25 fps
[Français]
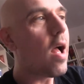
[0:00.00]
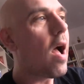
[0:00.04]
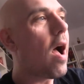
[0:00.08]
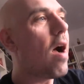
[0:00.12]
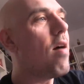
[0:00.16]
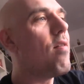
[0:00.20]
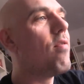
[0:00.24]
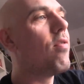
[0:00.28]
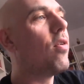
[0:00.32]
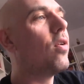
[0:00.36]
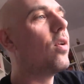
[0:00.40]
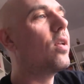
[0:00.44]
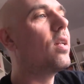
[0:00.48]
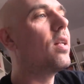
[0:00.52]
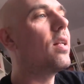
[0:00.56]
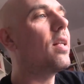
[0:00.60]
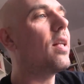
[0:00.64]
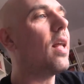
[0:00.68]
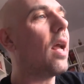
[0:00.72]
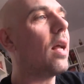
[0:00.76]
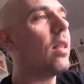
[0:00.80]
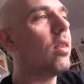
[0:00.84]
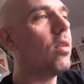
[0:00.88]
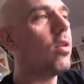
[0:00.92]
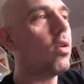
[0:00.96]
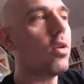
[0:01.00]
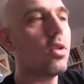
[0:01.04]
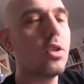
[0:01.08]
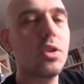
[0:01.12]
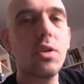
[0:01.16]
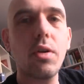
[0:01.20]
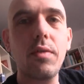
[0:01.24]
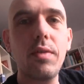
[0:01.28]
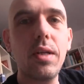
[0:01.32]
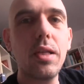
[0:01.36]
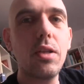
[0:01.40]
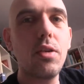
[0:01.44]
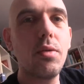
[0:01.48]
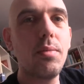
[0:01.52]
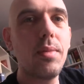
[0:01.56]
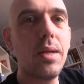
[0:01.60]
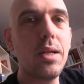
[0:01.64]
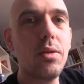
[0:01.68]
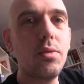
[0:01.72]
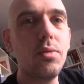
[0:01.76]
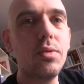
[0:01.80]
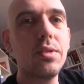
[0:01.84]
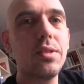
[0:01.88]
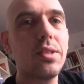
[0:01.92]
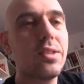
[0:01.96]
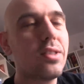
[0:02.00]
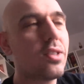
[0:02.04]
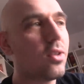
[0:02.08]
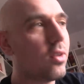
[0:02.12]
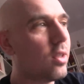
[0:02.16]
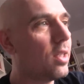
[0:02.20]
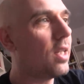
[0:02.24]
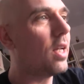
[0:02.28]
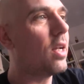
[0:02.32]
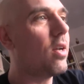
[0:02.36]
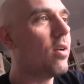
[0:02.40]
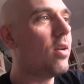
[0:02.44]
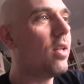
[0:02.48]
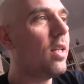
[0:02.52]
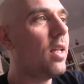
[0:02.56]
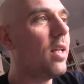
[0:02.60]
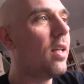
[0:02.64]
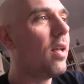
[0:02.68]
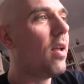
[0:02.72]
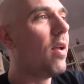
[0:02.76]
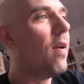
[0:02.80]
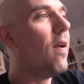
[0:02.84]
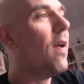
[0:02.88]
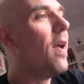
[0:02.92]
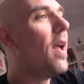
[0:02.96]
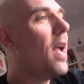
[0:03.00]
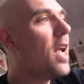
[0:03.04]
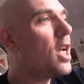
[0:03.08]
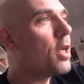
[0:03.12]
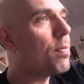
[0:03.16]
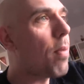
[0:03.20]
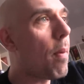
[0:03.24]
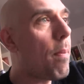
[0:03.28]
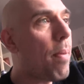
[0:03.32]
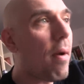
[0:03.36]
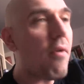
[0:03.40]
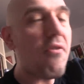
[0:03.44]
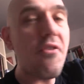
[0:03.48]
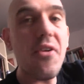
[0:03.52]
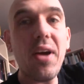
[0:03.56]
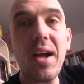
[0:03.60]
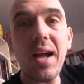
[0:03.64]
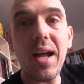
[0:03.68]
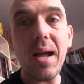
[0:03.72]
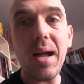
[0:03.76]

avant le 14 janvier 2012, sans déconner. Et je peux pas faire